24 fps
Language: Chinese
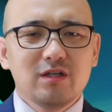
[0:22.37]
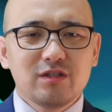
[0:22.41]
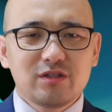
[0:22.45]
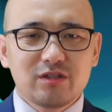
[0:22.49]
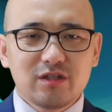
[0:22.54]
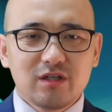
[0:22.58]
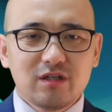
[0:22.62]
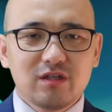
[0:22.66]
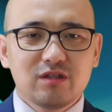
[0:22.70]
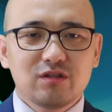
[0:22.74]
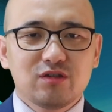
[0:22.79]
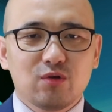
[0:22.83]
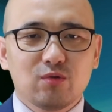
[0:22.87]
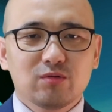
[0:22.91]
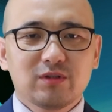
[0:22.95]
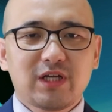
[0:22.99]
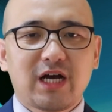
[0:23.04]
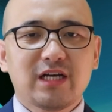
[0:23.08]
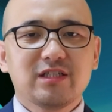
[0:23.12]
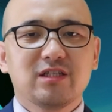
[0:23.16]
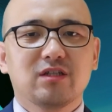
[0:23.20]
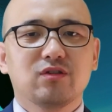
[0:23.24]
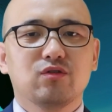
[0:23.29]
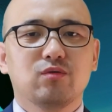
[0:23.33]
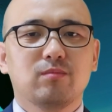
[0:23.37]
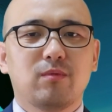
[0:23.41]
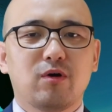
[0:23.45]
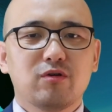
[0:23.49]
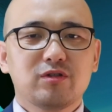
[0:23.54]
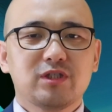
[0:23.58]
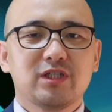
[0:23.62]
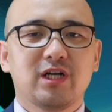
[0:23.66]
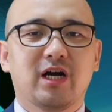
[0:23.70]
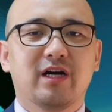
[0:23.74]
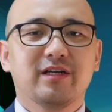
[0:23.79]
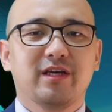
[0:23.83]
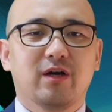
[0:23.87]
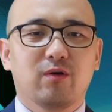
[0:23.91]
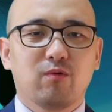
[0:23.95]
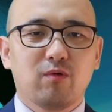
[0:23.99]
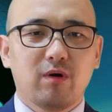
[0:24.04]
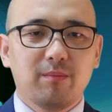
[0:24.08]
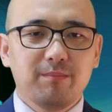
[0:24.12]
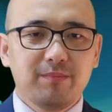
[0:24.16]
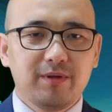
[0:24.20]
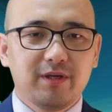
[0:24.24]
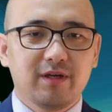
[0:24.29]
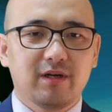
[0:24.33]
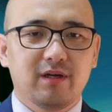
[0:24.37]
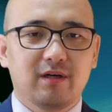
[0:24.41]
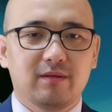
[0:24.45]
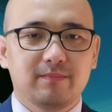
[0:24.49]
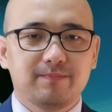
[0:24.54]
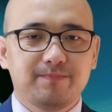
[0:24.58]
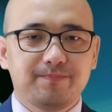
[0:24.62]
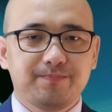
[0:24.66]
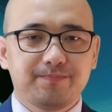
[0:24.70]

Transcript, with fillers: 郑州大型农贸市场也关闭了。